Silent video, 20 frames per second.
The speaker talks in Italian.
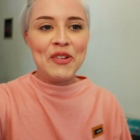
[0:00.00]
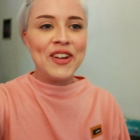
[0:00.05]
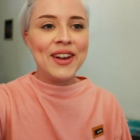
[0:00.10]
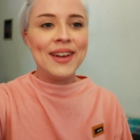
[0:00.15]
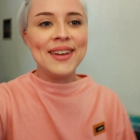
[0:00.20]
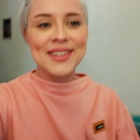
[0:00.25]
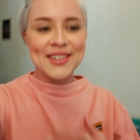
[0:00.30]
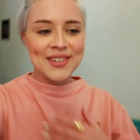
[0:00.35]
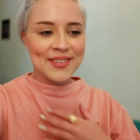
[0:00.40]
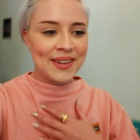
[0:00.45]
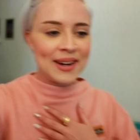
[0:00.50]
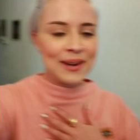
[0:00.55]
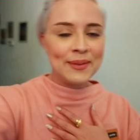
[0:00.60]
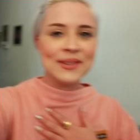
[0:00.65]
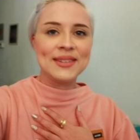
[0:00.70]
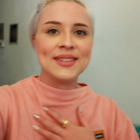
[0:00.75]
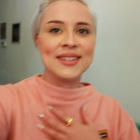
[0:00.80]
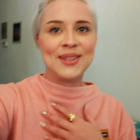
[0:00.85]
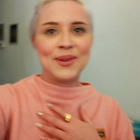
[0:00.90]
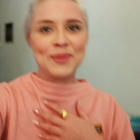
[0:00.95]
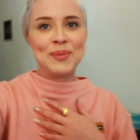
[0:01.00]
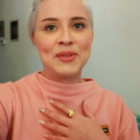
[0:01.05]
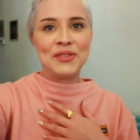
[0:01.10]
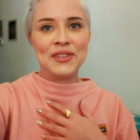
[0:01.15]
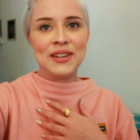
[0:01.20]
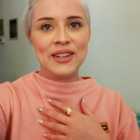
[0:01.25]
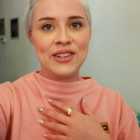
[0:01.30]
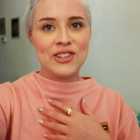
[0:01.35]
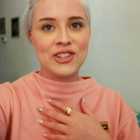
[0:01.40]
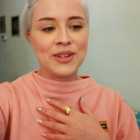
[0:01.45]
felice, veramente troppo
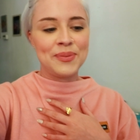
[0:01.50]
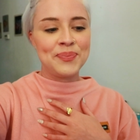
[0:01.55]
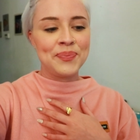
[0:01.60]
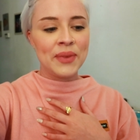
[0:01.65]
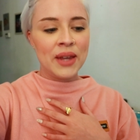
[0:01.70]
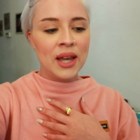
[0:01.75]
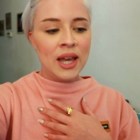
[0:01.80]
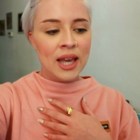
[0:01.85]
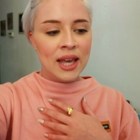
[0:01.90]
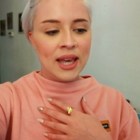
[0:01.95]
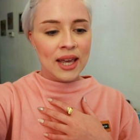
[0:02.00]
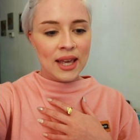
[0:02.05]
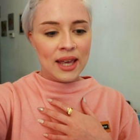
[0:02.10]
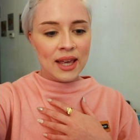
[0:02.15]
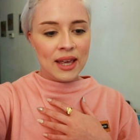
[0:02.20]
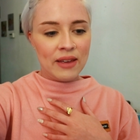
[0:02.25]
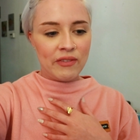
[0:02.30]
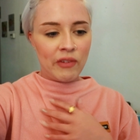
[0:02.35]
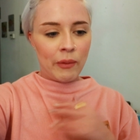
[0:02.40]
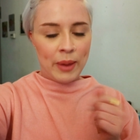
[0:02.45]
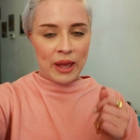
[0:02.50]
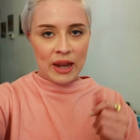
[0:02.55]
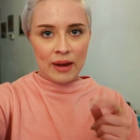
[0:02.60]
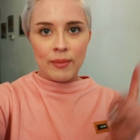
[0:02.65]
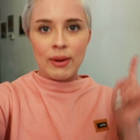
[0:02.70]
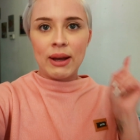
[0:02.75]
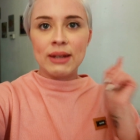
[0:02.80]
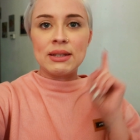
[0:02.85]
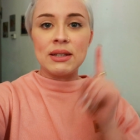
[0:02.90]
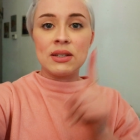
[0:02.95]
felice. E va
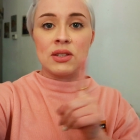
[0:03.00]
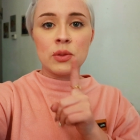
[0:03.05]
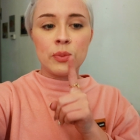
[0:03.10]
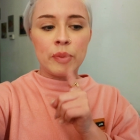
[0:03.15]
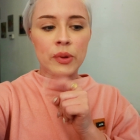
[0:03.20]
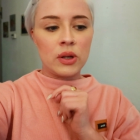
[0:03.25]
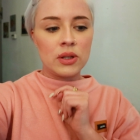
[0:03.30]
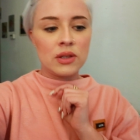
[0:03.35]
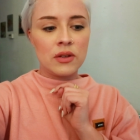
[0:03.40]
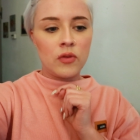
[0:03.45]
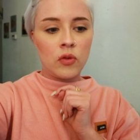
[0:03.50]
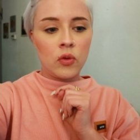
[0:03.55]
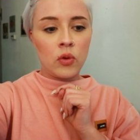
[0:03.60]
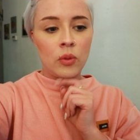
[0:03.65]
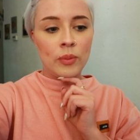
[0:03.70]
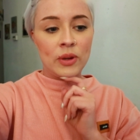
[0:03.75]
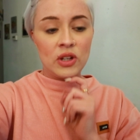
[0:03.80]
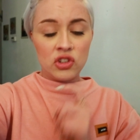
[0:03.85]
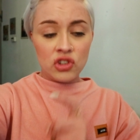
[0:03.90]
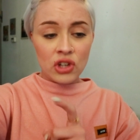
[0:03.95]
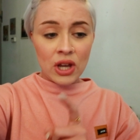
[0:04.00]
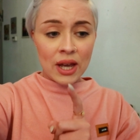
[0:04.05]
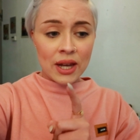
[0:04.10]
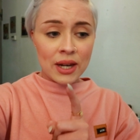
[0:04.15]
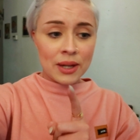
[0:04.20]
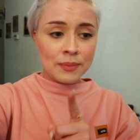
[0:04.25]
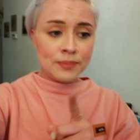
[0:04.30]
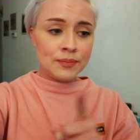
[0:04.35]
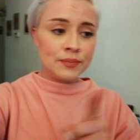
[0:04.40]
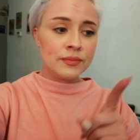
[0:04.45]
bene, adesso però devo
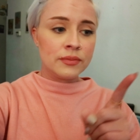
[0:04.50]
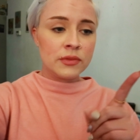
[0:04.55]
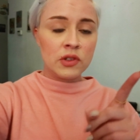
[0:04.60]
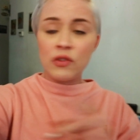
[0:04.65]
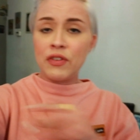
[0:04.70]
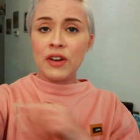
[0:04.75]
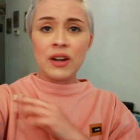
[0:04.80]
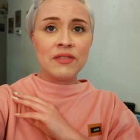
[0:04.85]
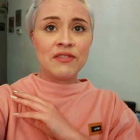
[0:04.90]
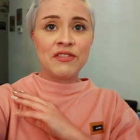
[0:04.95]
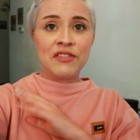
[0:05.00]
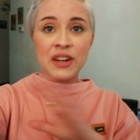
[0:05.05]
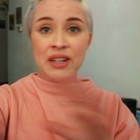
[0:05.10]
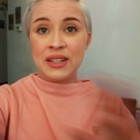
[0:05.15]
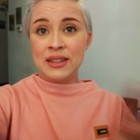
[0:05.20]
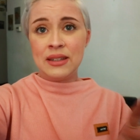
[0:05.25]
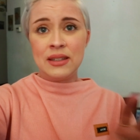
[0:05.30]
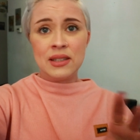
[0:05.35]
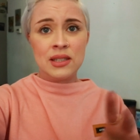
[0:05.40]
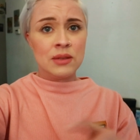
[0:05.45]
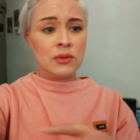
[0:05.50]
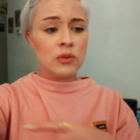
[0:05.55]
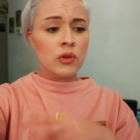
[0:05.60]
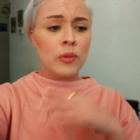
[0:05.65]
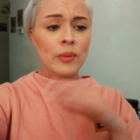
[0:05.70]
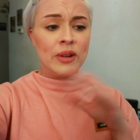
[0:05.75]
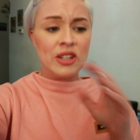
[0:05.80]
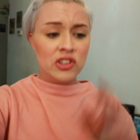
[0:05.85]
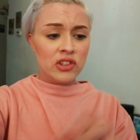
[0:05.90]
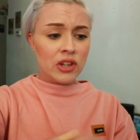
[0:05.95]
mangiare, Devo fare in frettissimo,
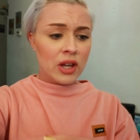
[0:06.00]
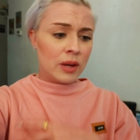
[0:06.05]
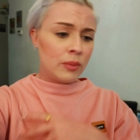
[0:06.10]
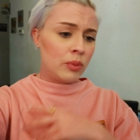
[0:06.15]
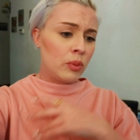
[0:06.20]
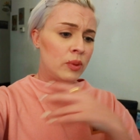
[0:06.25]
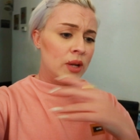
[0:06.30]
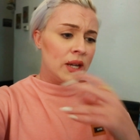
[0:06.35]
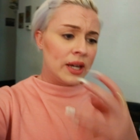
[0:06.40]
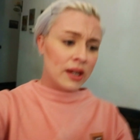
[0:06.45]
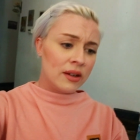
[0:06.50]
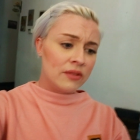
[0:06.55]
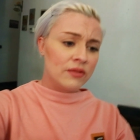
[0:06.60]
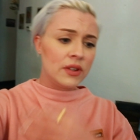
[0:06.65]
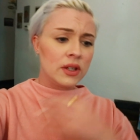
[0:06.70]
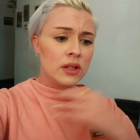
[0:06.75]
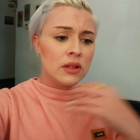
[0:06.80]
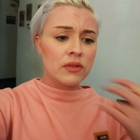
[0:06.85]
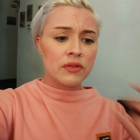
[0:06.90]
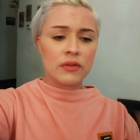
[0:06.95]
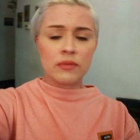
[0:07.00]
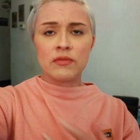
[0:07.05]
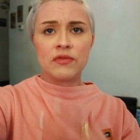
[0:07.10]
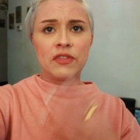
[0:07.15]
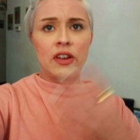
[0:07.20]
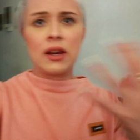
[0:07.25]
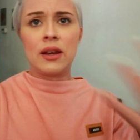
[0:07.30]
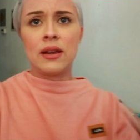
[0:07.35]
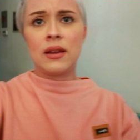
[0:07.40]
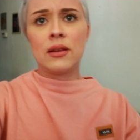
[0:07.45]
devo mangiare, pubblicare il video,
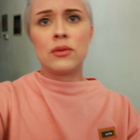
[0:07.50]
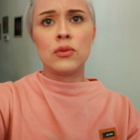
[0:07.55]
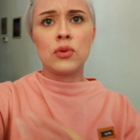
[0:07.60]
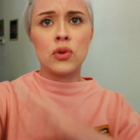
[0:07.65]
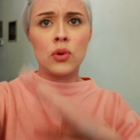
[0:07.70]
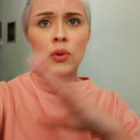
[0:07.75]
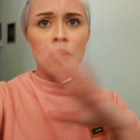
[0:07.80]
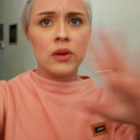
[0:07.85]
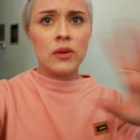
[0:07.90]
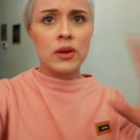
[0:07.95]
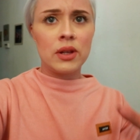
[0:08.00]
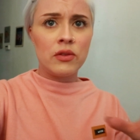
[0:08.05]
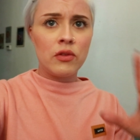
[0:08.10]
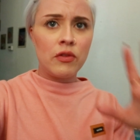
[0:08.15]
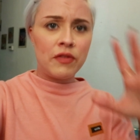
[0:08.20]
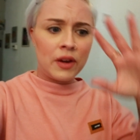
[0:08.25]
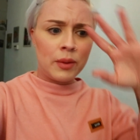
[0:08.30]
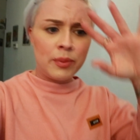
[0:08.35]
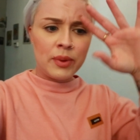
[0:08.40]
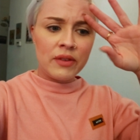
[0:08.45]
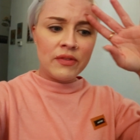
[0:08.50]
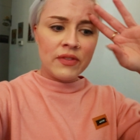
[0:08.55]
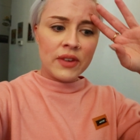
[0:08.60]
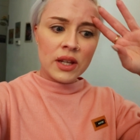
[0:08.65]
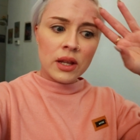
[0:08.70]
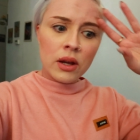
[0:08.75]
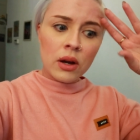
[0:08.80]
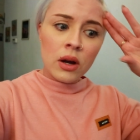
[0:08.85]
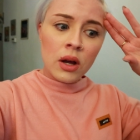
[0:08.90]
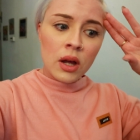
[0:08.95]
fare tutto quello che devo fare per il
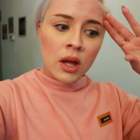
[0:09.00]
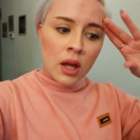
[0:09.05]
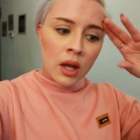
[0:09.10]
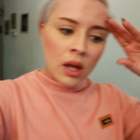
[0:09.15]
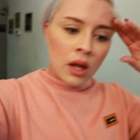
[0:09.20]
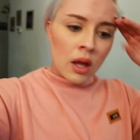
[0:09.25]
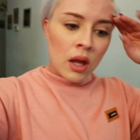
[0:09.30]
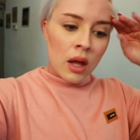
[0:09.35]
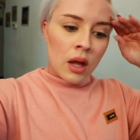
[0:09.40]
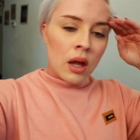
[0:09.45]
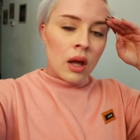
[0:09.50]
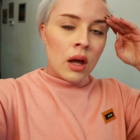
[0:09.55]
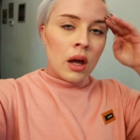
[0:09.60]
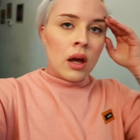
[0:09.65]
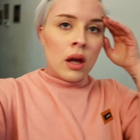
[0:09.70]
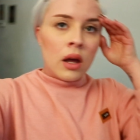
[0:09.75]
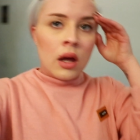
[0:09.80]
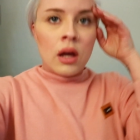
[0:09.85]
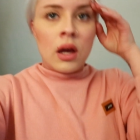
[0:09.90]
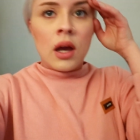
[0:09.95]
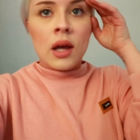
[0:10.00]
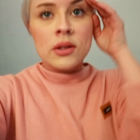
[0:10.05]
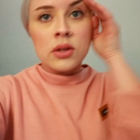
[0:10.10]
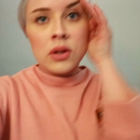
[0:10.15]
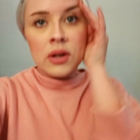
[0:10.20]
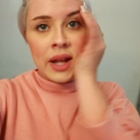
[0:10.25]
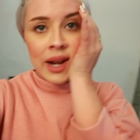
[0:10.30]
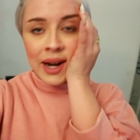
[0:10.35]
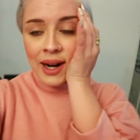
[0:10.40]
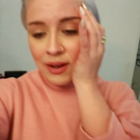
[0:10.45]
video e
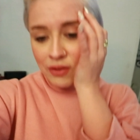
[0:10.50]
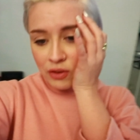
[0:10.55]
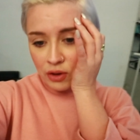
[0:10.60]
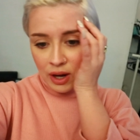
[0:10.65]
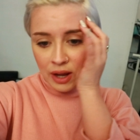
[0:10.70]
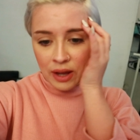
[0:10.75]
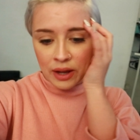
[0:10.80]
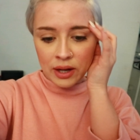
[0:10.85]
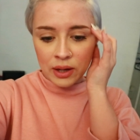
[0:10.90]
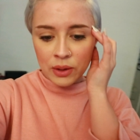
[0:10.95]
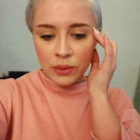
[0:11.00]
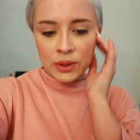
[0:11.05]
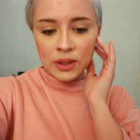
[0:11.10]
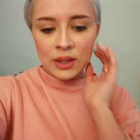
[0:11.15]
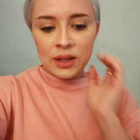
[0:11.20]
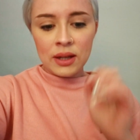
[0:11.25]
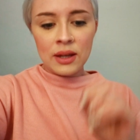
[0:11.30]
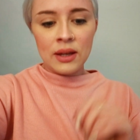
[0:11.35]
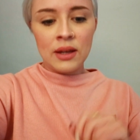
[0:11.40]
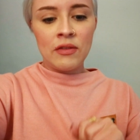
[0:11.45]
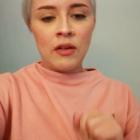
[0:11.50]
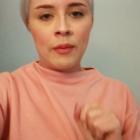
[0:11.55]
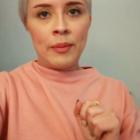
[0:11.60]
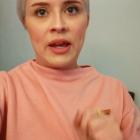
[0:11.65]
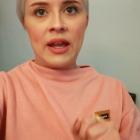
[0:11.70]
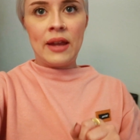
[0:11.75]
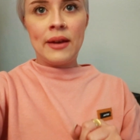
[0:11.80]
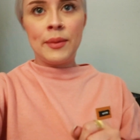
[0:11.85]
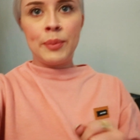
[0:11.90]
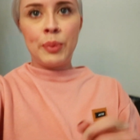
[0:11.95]
tornare a lavorare, quindi va
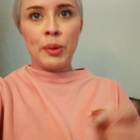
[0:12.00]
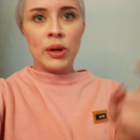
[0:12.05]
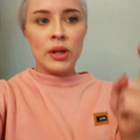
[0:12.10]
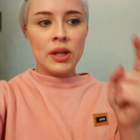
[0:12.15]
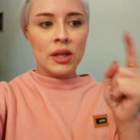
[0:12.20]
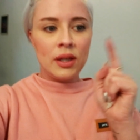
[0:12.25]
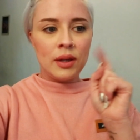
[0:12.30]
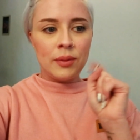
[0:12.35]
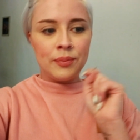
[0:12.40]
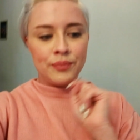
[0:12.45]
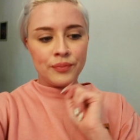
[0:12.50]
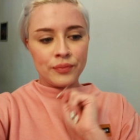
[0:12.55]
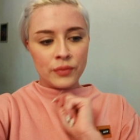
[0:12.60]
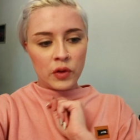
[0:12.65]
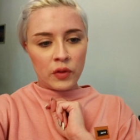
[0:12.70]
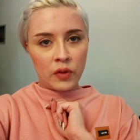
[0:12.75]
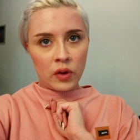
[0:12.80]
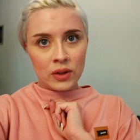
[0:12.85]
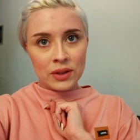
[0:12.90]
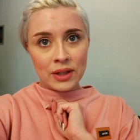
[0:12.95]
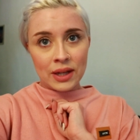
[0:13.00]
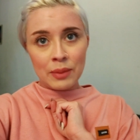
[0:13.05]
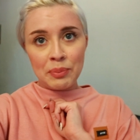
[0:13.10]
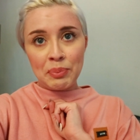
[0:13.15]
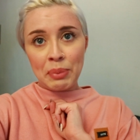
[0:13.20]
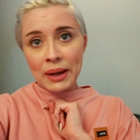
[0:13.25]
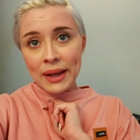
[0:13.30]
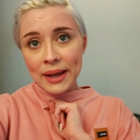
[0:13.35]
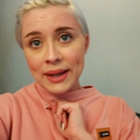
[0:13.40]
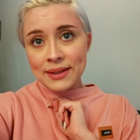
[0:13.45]
bene. Poi mm, dovrò andare in
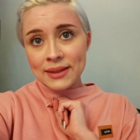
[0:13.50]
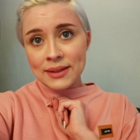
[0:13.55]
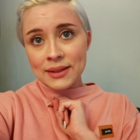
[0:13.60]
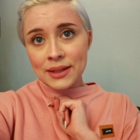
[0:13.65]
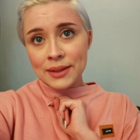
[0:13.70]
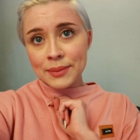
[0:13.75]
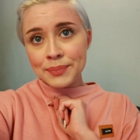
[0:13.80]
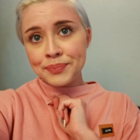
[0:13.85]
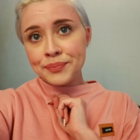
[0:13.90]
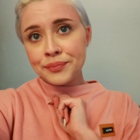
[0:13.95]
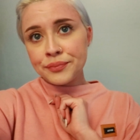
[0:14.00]
palestra